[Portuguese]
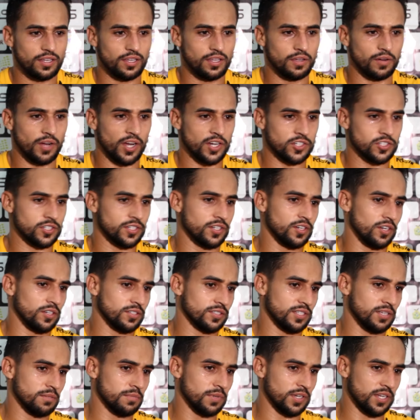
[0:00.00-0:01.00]
eu acho que nós
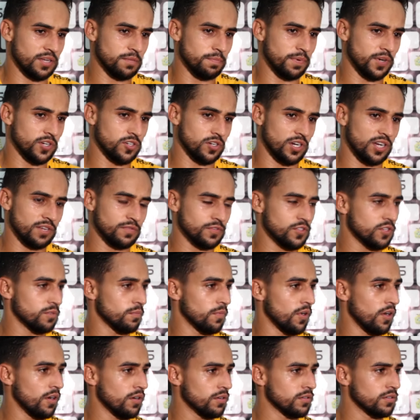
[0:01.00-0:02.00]
estamos aqui para jogar
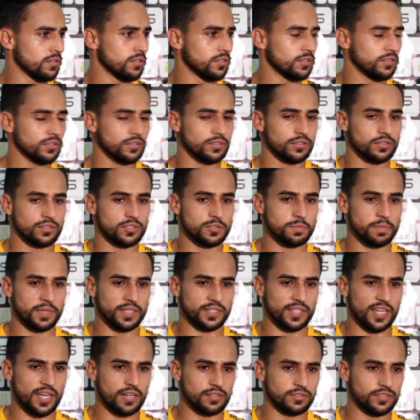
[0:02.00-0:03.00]
futebol o
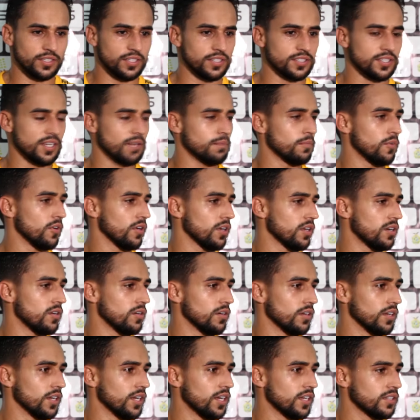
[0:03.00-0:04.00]
espetáculo tem que ser a bola
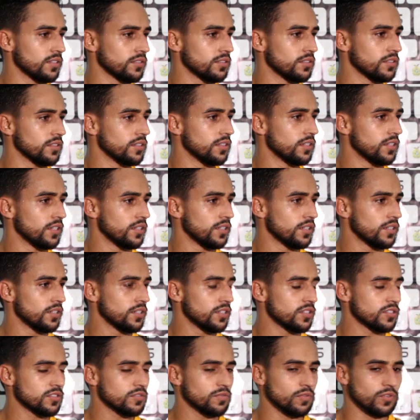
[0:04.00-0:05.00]
rolando.
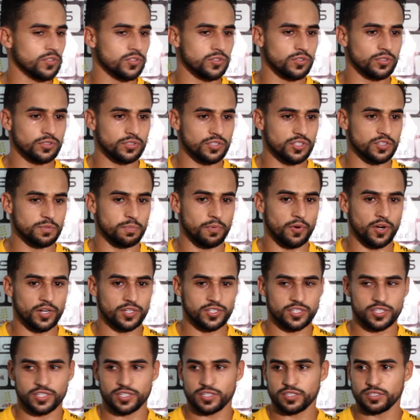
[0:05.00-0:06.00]
Se fosse outro
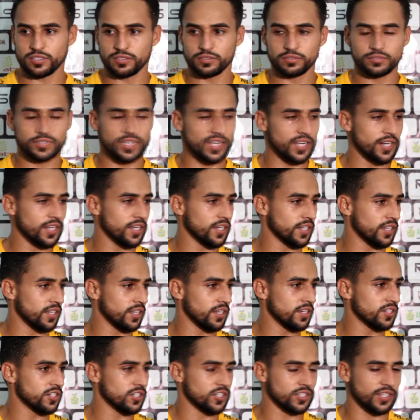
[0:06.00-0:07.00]
esporte, a gente não estaria
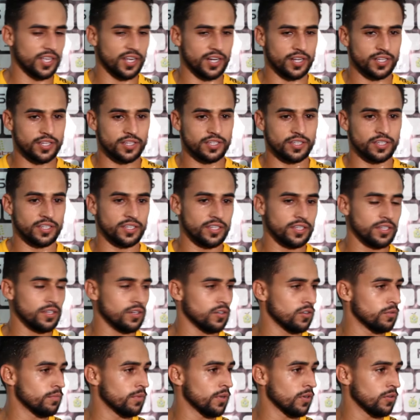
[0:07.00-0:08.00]
aqui, a gente estaria em ringue,
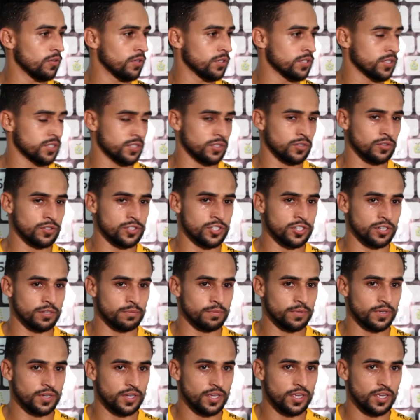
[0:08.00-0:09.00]
alguma coisa assim do tipo.